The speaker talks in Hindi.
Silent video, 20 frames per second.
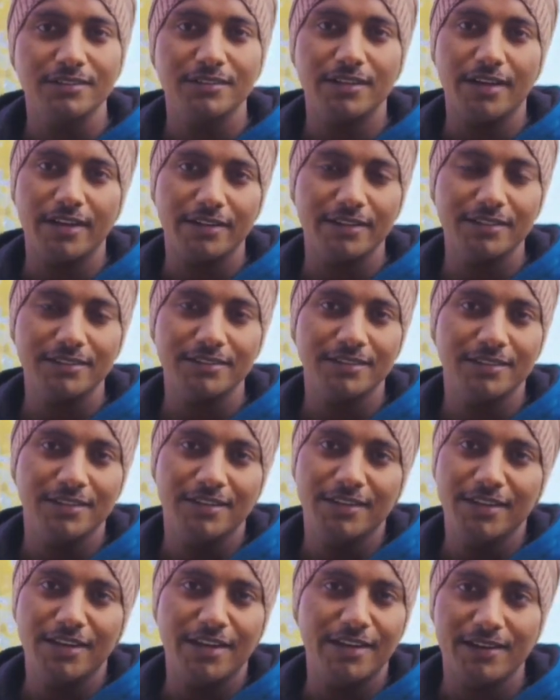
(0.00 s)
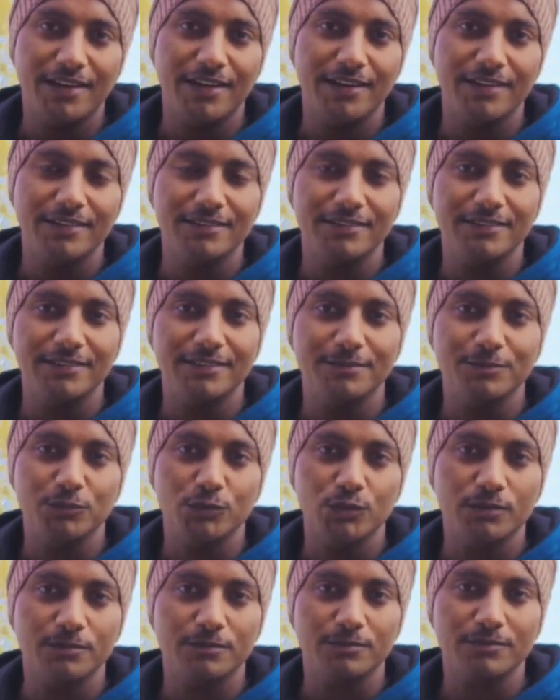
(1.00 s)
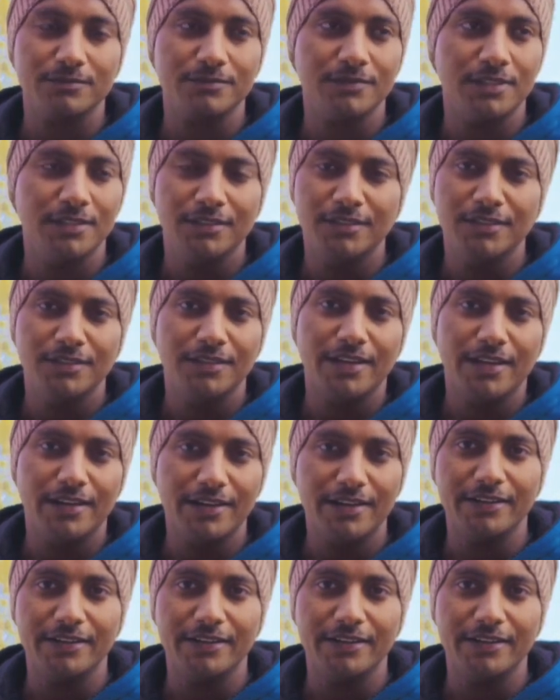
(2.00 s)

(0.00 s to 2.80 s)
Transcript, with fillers: target and uh,